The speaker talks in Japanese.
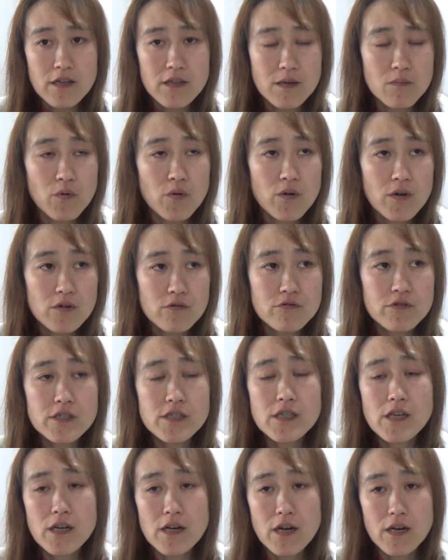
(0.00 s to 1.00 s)
でも、
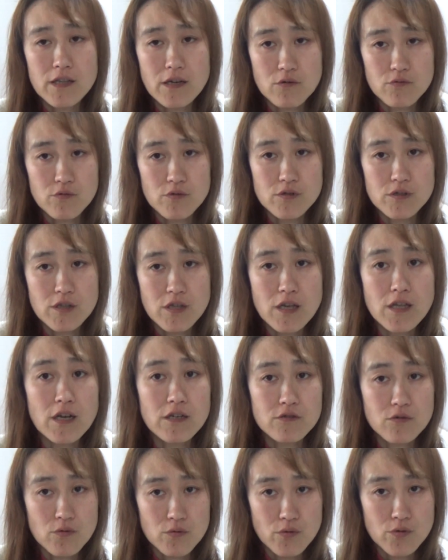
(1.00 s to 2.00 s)
口でやられたことに手
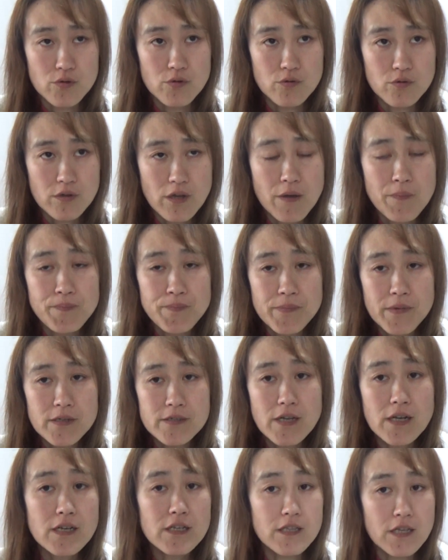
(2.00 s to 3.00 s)
出すことによって、
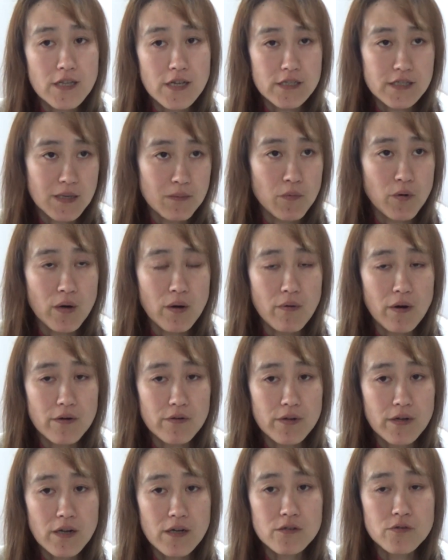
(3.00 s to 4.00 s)
先手出したもんが
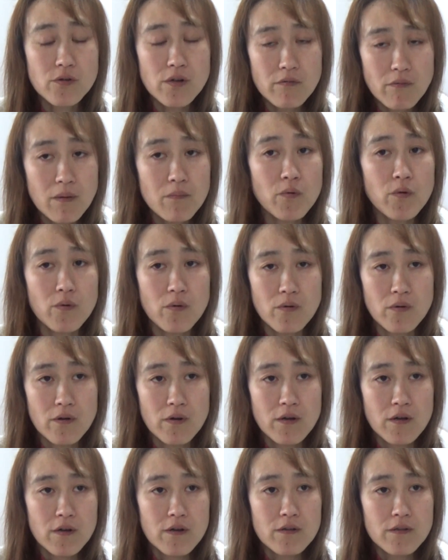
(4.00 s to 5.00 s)
悪いから、それはも
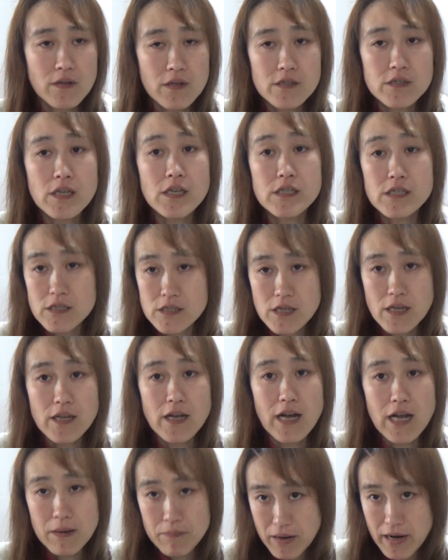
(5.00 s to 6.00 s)
う、ね、精神性
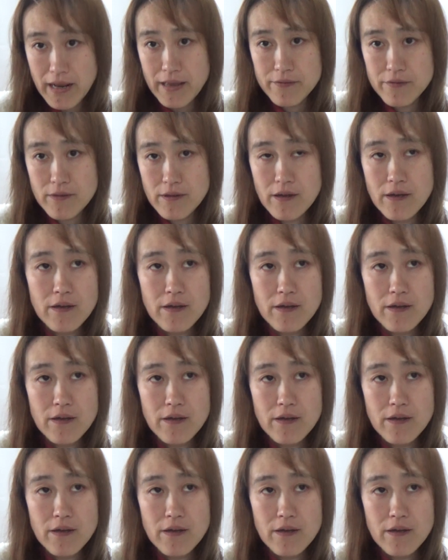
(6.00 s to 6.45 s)
謝れって。